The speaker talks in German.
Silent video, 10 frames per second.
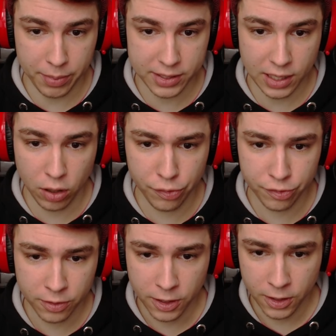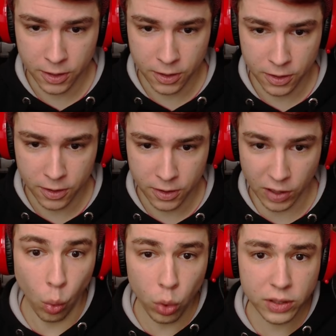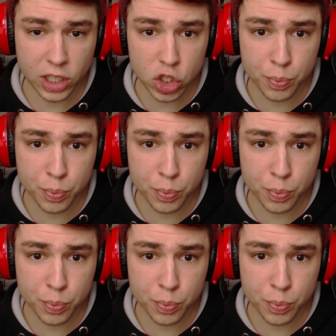Passt auf. Und das